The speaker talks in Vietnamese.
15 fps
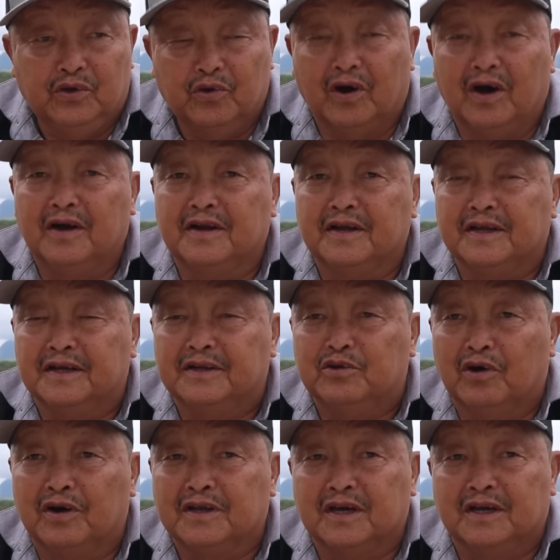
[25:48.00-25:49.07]
vô là giờ
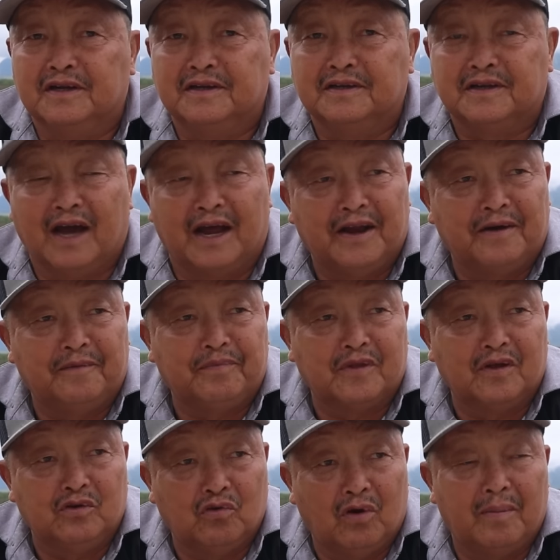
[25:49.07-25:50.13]
vô chỉ nữa thầy nè
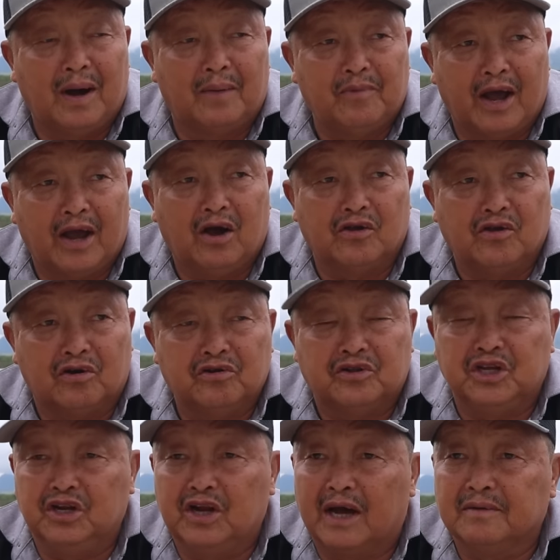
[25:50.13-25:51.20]
vô mà mày có cho cú
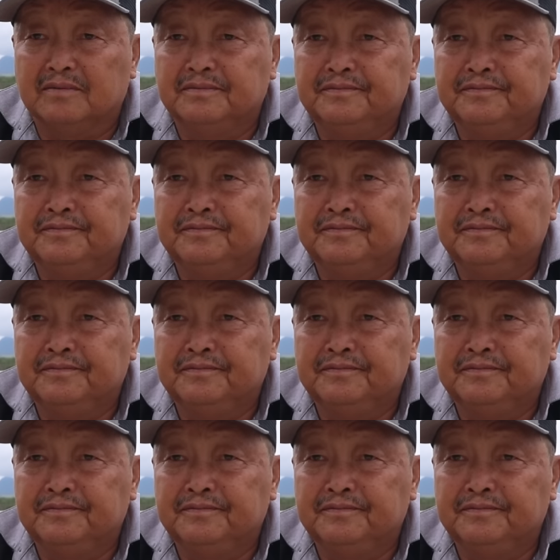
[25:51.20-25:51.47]
ti nà,